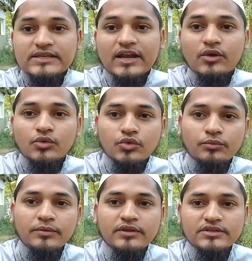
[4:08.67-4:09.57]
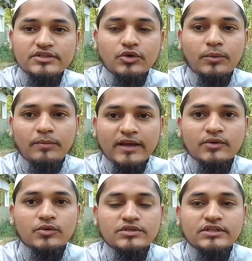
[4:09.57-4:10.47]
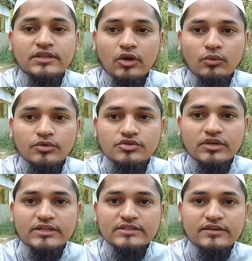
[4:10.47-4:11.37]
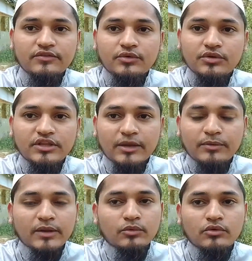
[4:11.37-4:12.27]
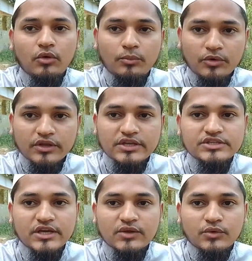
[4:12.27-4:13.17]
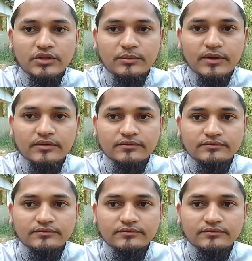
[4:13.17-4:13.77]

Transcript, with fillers: যারা নতুন বিদেশ যাওয়ার প্ল্যান করছেন তারা অবশ্যই আজকের ভিডিওটি দেখবেন এবং ওপরকে শেয়ার করে দিবেন